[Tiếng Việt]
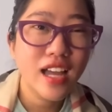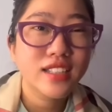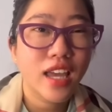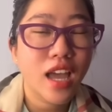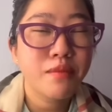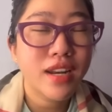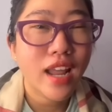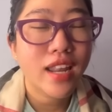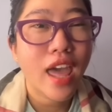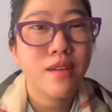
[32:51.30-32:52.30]
thì ở bên
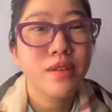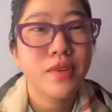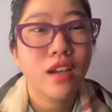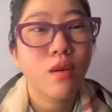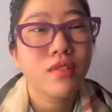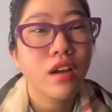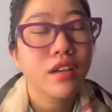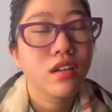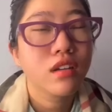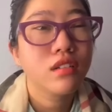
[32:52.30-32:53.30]
đây là em giúp gì cũng nói
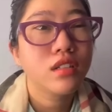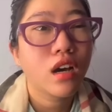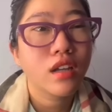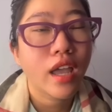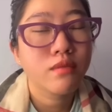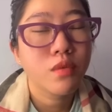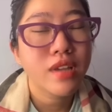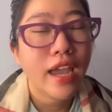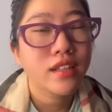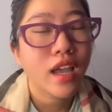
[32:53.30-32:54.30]
trời em cũng
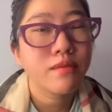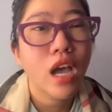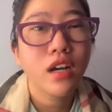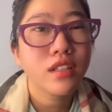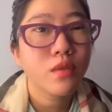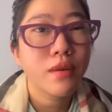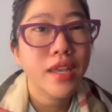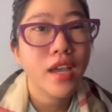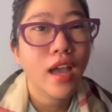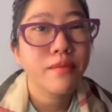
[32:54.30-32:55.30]
vậy nè em nhớ chị quá bây
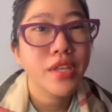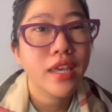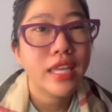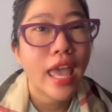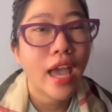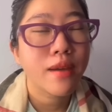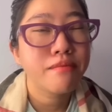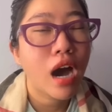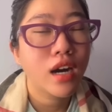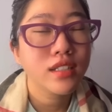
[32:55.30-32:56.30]
giờ em về nhà em
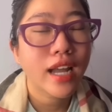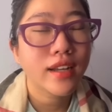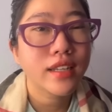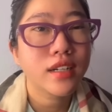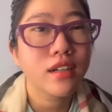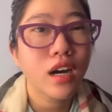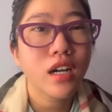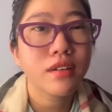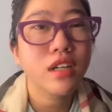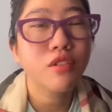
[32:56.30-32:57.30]
mở căn cửa
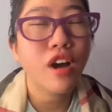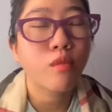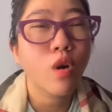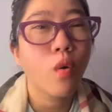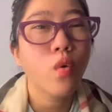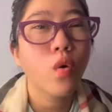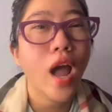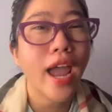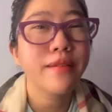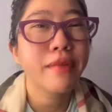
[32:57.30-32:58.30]
cửa phòng ngủ của
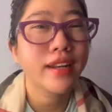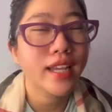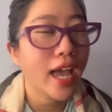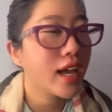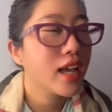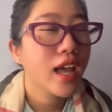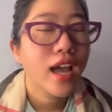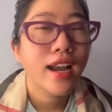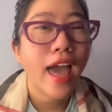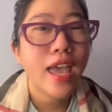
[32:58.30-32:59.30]
hai đứa mình ra
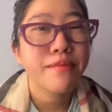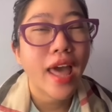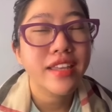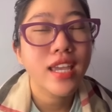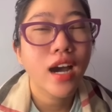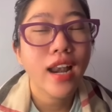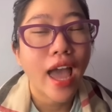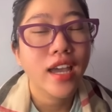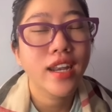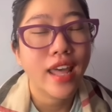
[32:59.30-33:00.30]
là em lại nhớ
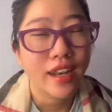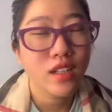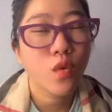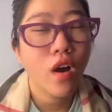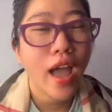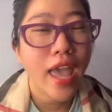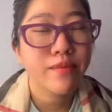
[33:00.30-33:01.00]
lại hình ảnh của em